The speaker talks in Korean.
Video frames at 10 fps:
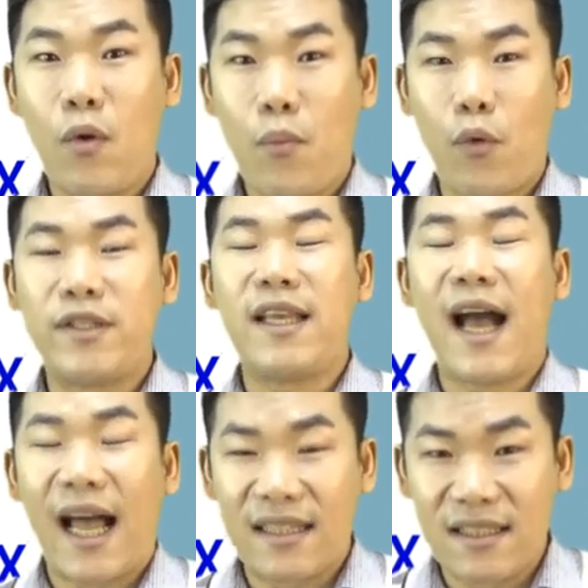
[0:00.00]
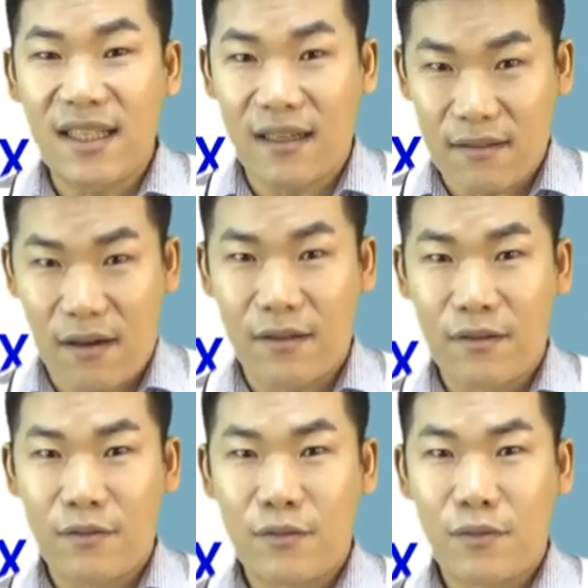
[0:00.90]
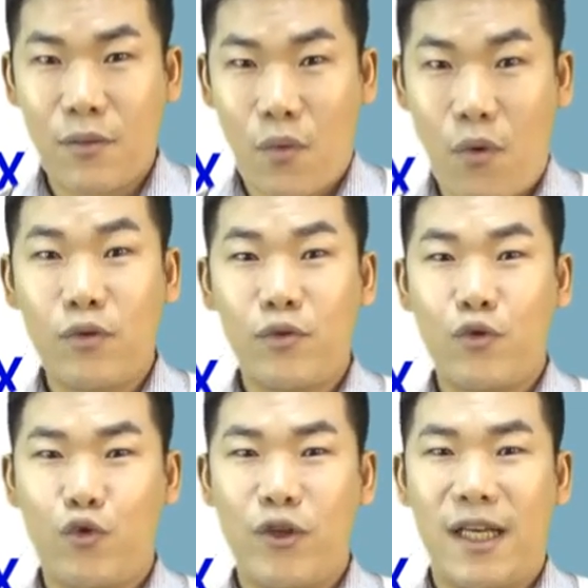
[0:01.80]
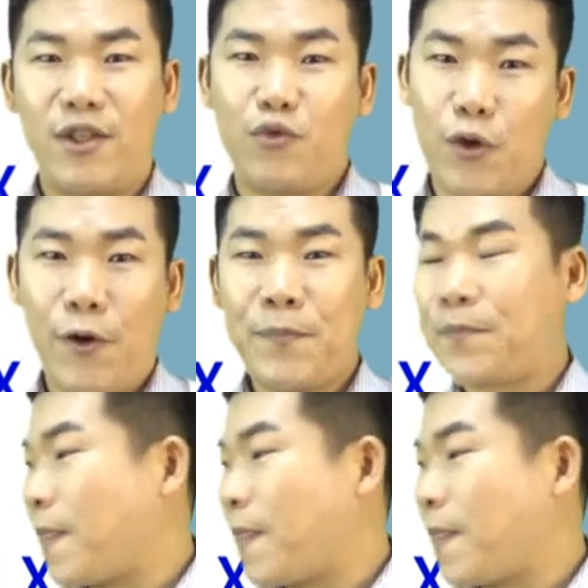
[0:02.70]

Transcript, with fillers: 보지 않는다는 것 꼭 주의하시고요.